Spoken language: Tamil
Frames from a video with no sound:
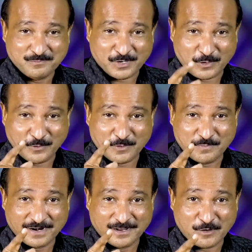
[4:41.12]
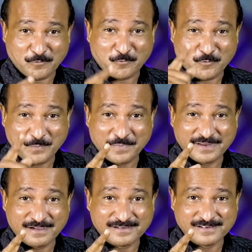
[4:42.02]
பரலோகமான
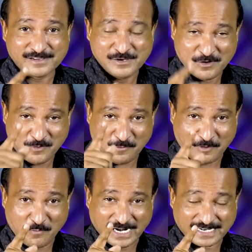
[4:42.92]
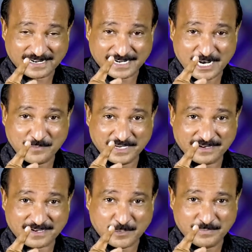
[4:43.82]
உண்மையாயிரு உங்கள் வாழ்க்கையில்
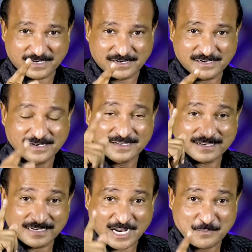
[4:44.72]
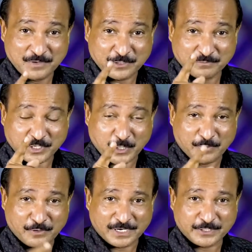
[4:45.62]
நன்மையை காண்பீர்கள் நன்மையும்
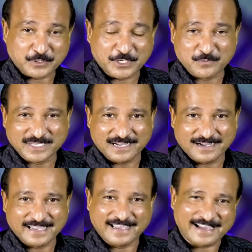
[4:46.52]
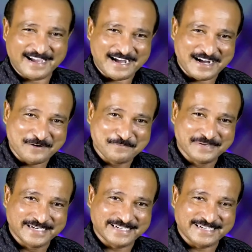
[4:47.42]
கிருபைகளை தொடர்வதாக
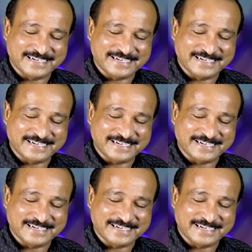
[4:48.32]
ஆமே